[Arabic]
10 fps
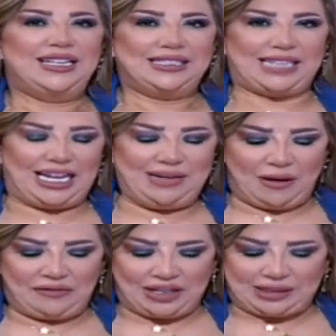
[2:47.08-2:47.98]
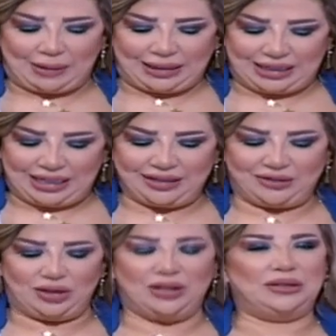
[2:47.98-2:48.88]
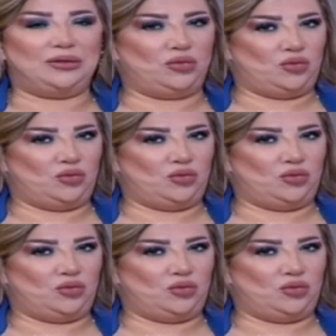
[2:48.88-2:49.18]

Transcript: صحيح ما فقت بكير آه،